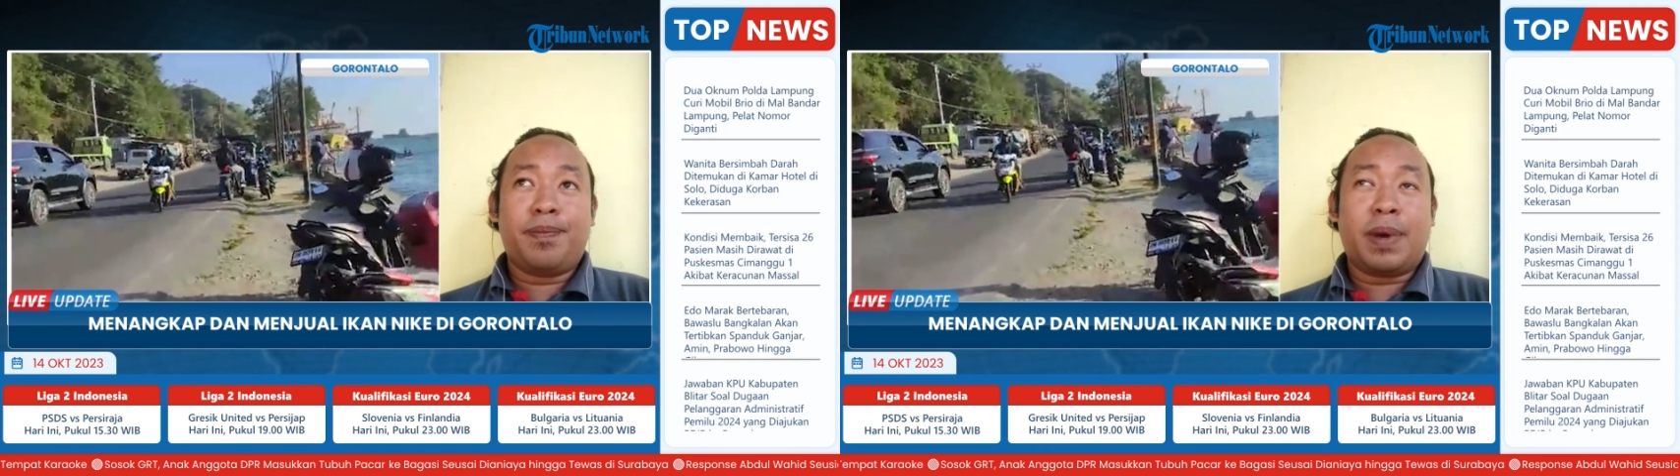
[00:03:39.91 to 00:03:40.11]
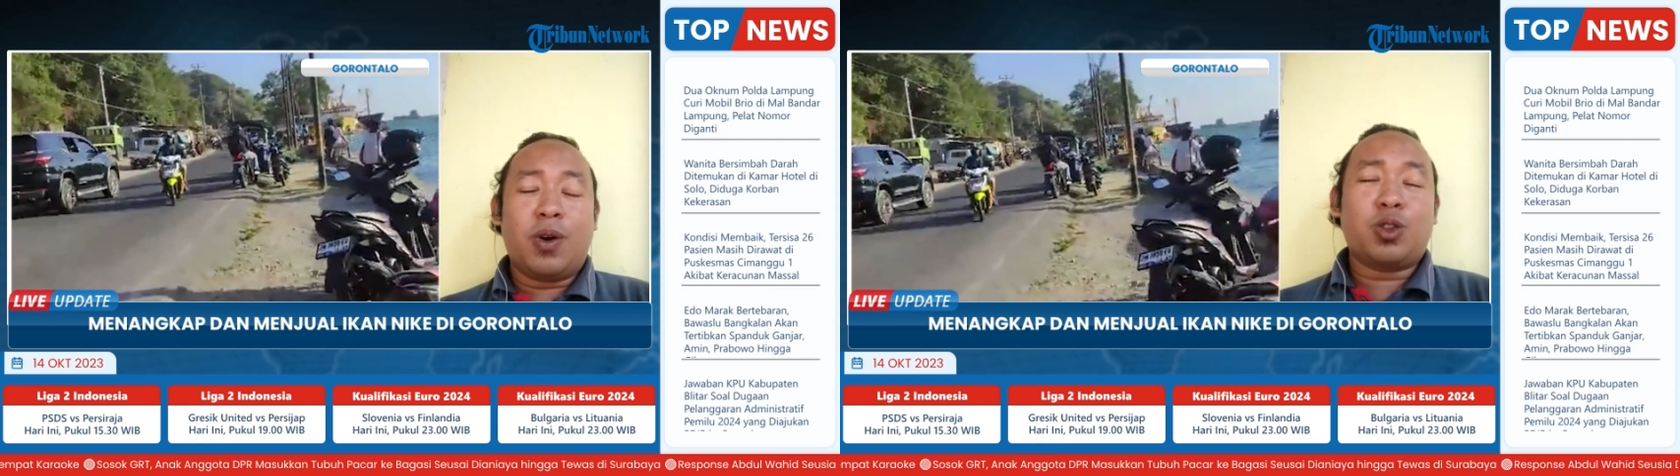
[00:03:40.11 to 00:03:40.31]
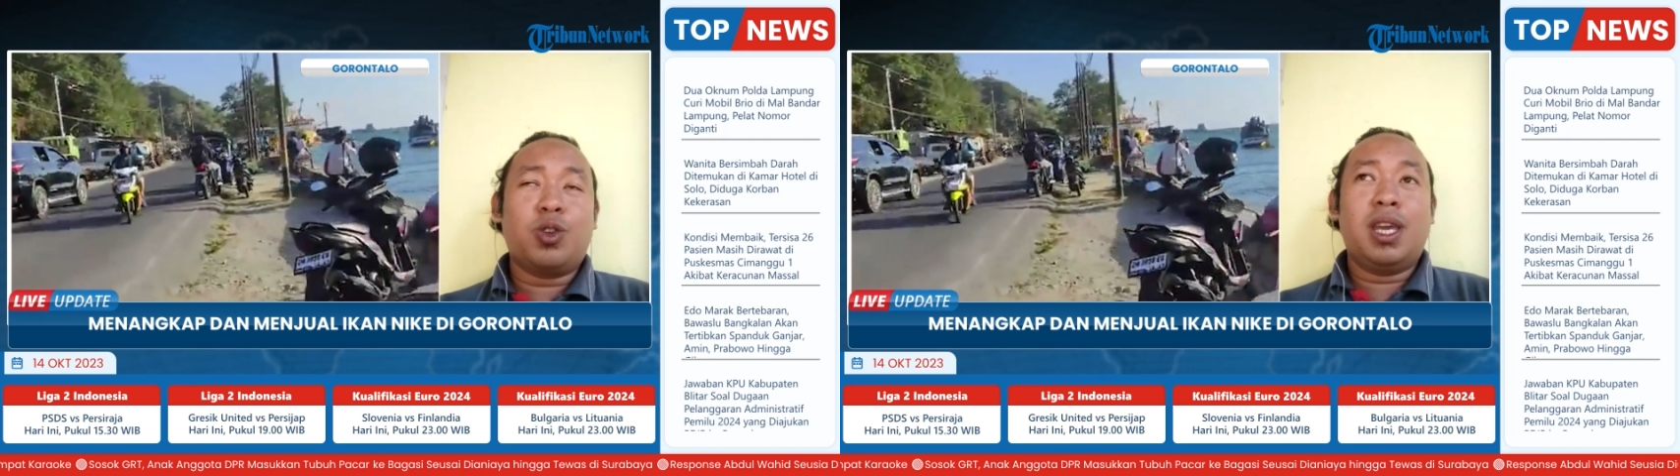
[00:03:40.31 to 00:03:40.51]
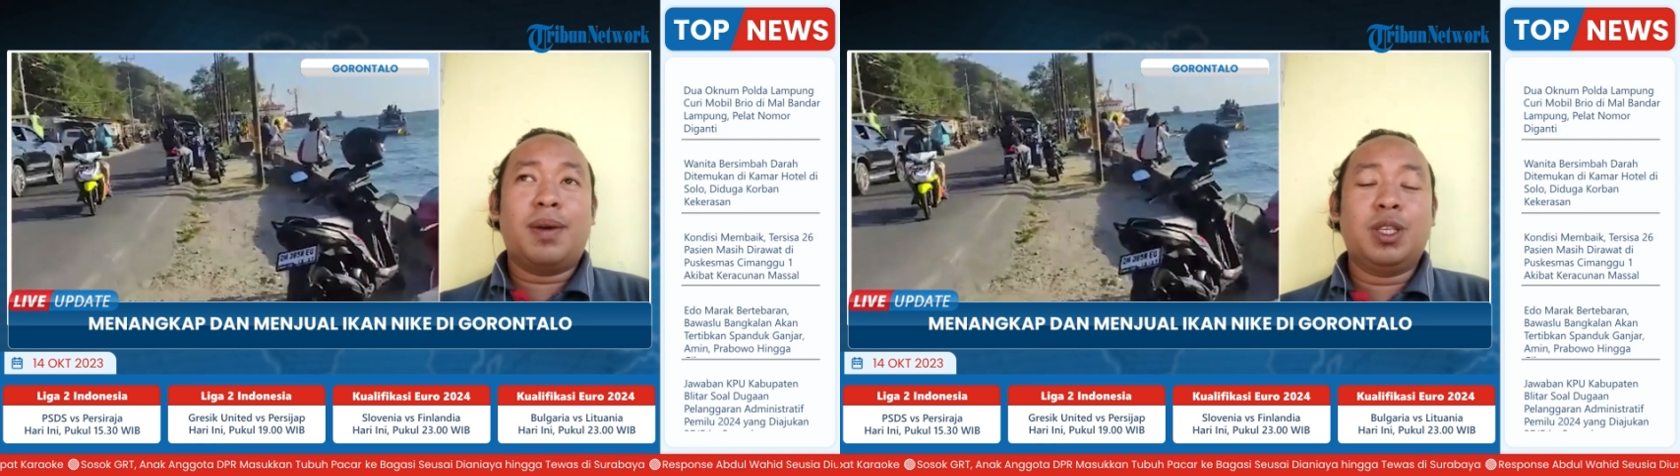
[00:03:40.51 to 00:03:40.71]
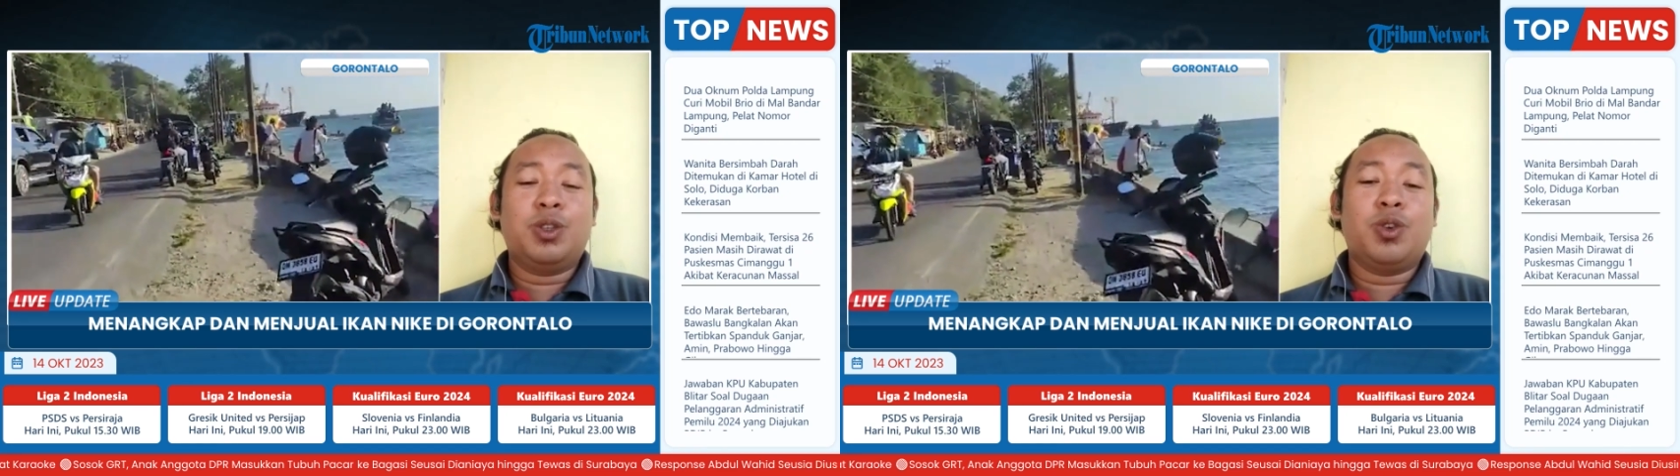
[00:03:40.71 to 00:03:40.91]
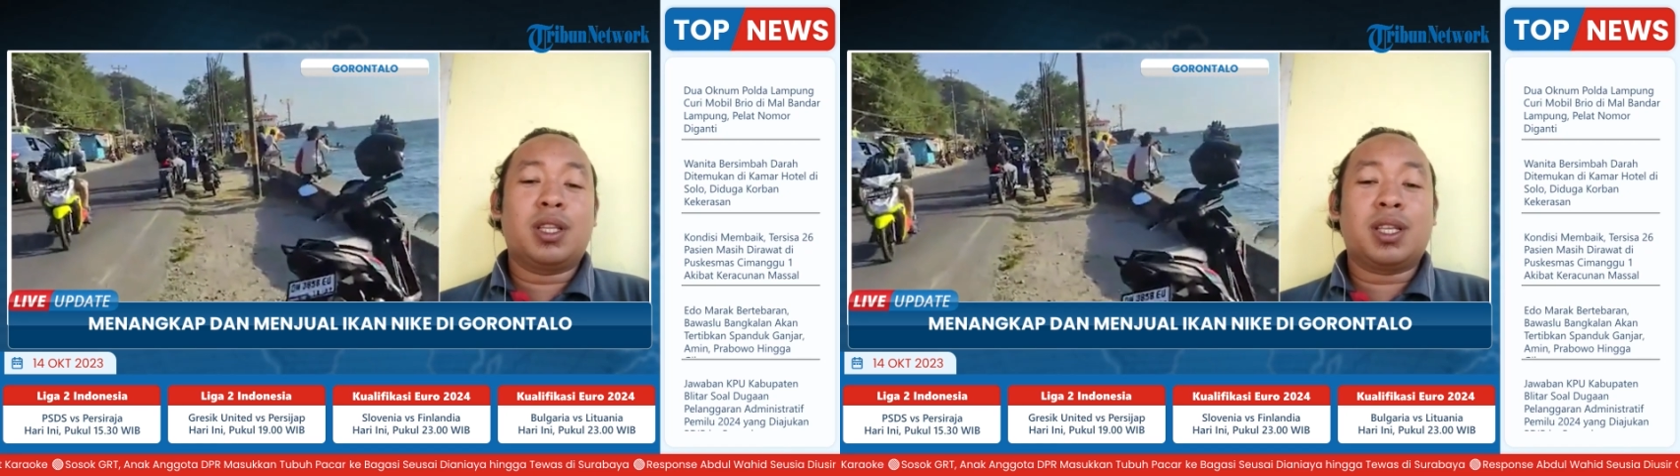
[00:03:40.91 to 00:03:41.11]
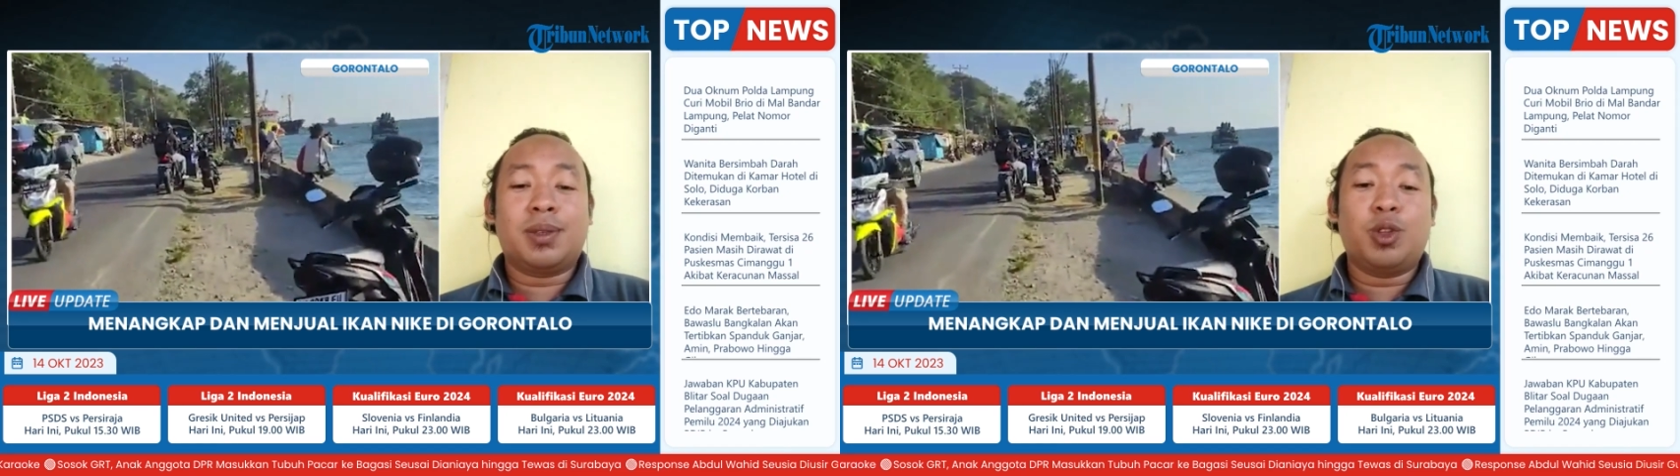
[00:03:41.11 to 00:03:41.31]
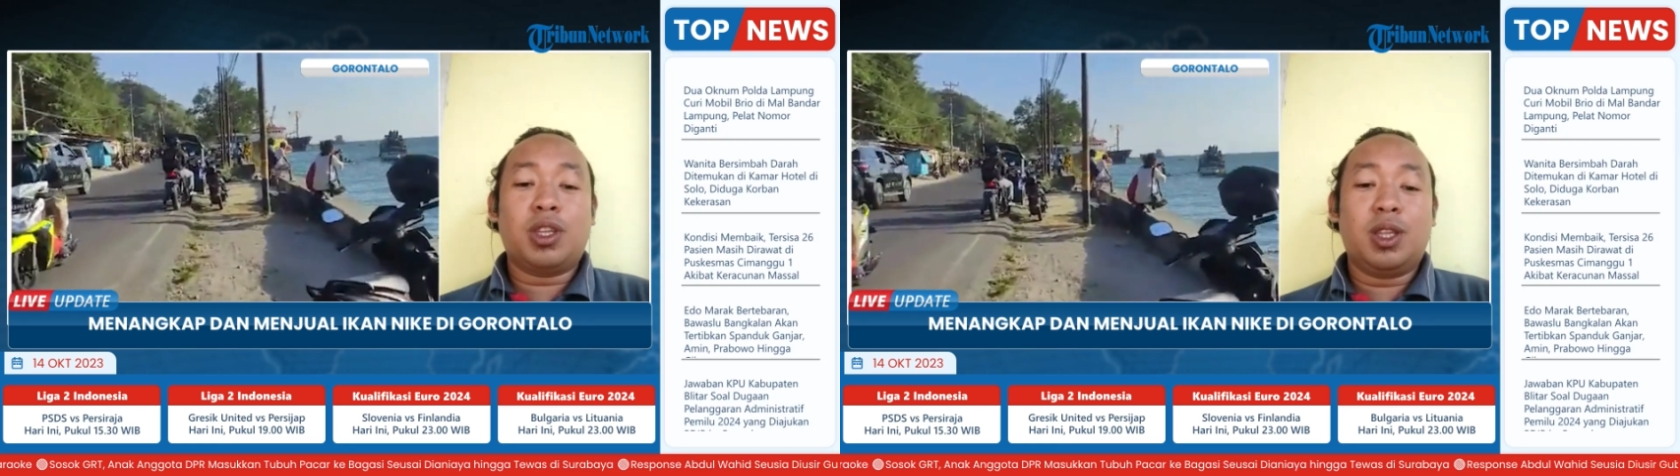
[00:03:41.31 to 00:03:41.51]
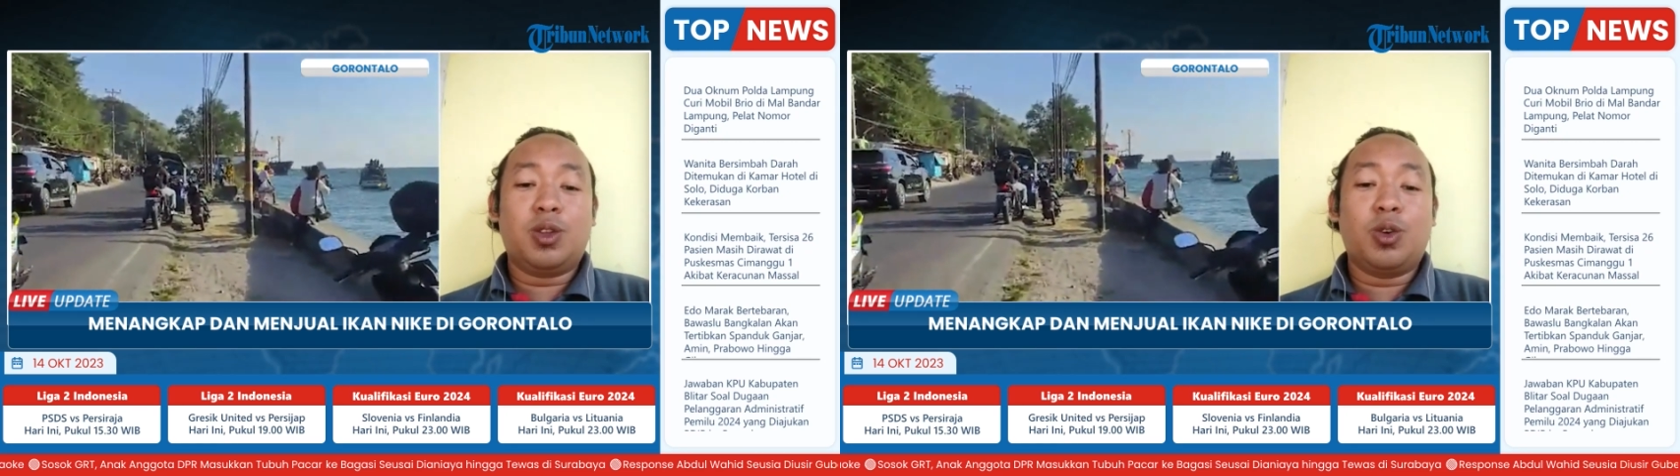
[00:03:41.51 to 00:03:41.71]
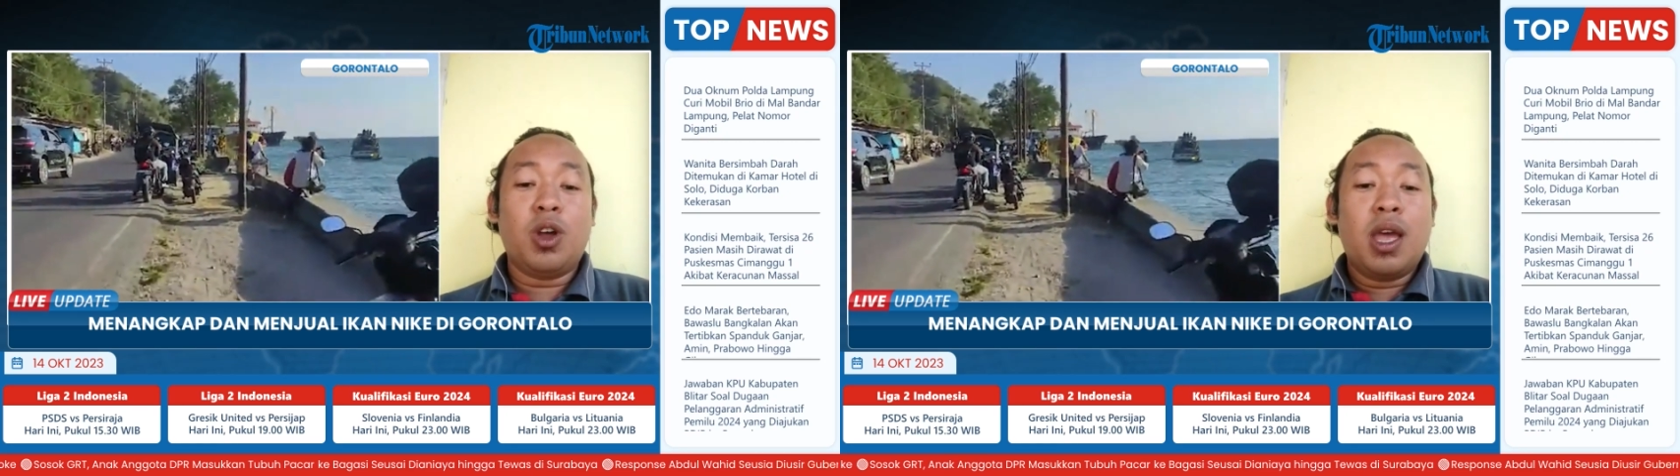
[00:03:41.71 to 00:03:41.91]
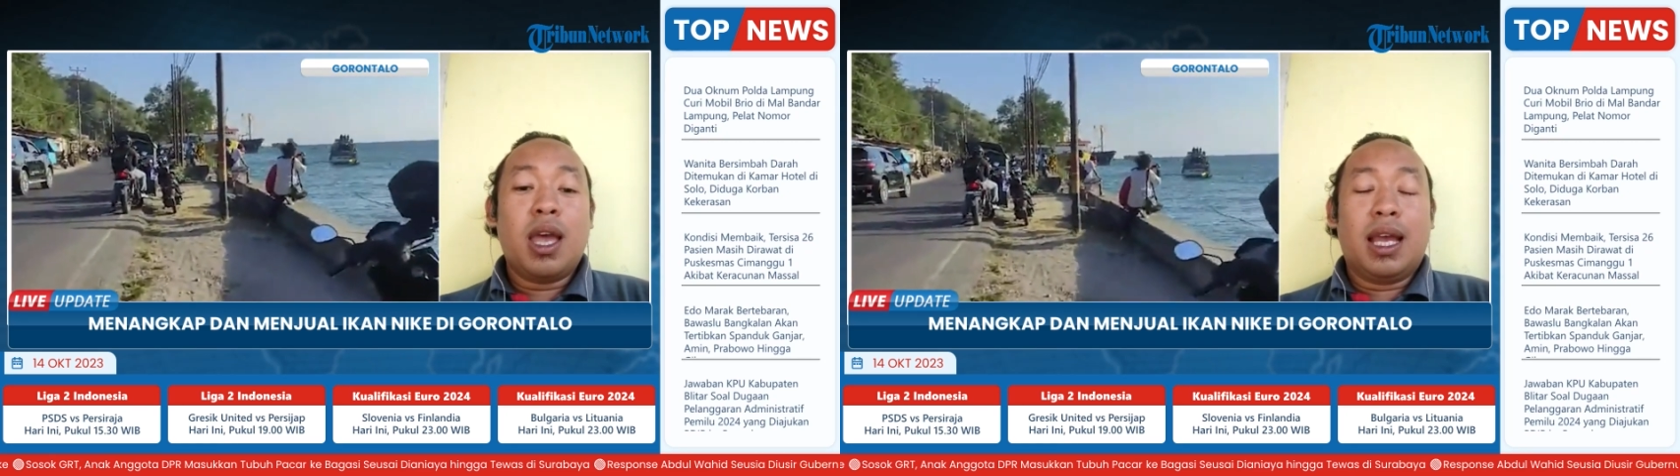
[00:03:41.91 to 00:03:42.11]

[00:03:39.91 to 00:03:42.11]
pada waktu dia menjual tersebut itu